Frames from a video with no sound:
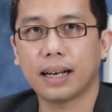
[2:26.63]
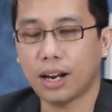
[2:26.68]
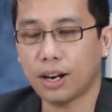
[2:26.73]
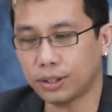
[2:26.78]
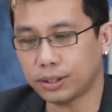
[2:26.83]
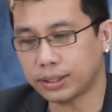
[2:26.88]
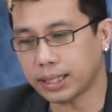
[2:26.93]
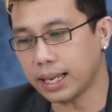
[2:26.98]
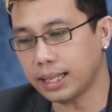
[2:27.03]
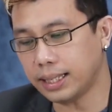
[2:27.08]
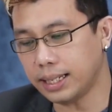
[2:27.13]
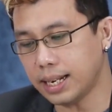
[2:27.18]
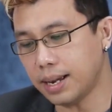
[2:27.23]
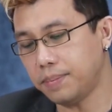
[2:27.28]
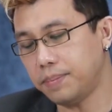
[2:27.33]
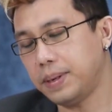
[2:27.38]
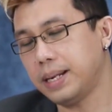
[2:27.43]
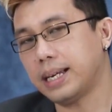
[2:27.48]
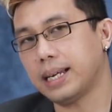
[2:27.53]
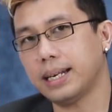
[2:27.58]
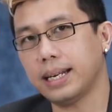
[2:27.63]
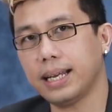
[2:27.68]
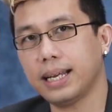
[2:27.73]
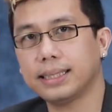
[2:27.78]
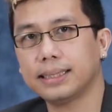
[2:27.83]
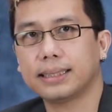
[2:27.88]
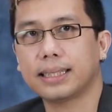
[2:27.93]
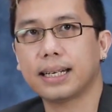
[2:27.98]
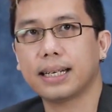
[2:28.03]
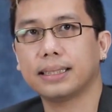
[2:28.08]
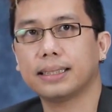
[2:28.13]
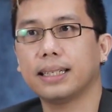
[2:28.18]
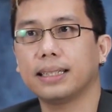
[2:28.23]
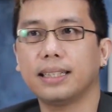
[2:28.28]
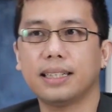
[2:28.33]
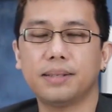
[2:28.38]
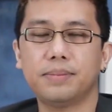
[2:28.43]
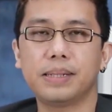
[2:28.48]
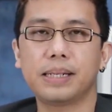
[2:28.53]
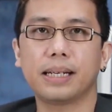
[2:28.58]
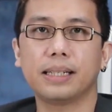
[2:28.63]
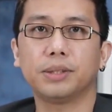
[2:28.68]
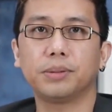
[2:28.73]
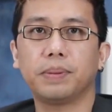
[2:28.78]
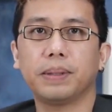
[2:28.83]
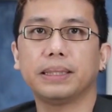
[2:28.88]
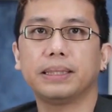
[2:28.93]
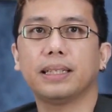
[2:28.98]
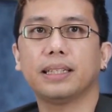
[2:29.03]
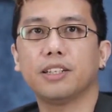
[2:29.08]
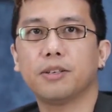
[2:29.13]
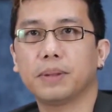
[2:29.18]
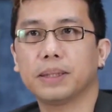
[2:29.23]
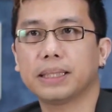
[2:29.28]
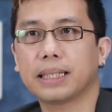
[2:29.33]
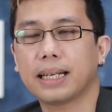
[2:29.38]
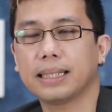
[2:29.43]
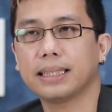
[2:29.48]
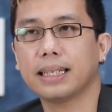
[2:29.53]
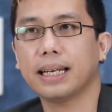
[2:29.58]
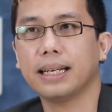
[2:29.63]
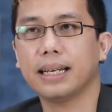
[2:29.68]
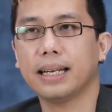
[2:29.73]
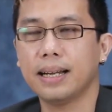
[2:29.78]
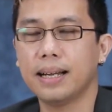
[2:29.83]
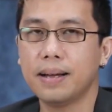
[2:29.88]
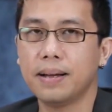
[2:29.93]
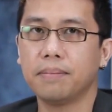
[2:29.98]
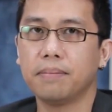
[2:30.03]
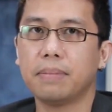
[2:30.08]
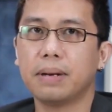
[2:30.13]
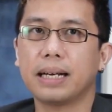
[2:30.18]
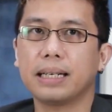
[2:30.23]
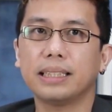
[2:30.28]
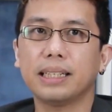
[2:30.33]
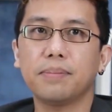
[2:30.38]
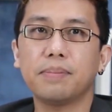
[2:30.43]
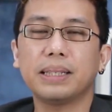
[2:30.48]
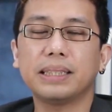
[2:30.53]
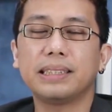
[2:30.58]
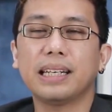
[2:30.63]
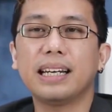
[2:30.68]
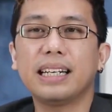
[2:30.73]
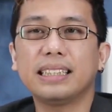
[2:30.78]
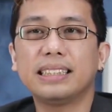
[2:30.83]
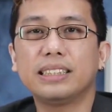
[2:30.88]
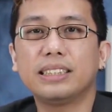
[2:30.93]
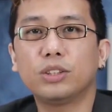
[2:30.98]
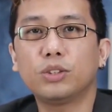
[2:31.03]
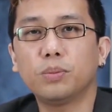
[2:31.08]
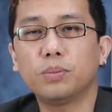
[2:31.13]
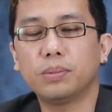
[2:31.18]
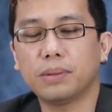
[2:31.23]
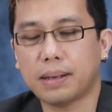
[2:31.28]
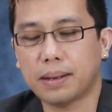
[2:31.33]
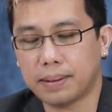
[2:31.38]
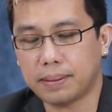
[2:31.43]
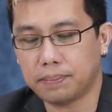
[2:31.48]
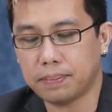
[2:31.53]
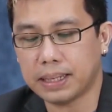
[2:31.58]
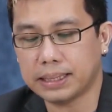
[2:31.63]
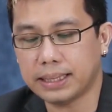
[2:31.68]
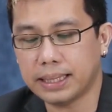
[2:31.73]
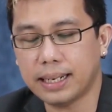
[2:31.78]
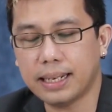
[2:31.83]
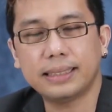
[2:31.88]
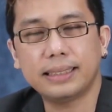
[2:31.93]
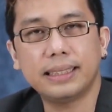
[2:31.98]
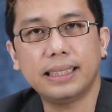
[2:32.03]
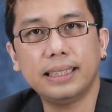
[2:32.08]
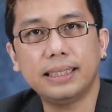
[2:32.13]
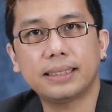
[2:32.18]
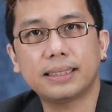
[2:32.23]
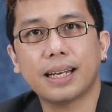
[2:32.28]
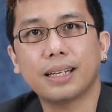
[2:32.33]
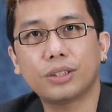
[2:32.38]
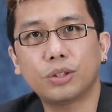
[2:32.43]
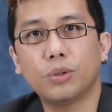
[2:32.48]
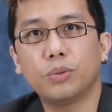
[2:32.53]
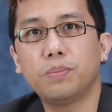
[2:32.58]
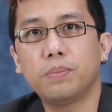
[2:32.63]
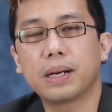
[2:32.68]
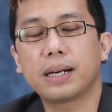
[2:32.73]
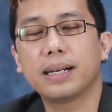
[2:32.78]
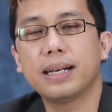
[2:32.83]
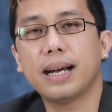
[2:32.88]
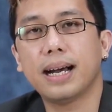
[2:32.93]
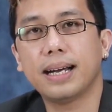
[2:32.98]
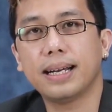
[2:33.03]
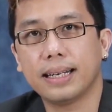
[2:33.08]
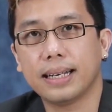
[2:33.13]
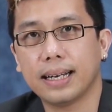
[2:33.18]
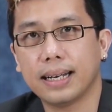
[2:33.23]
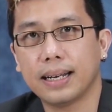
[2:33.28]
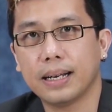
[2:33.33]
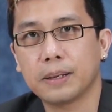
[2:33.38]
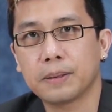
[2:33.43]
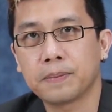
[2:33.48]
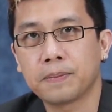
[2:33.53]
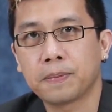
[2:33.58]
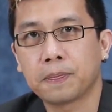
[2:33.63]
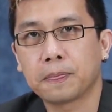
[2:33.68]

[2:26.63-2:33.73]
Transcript: Kalau saya tidak berikan ekstra, saya tidak berikan spesial sama pasangan saya, maka saya masih ada sub, uh, eh, masih ada sisa sumber daya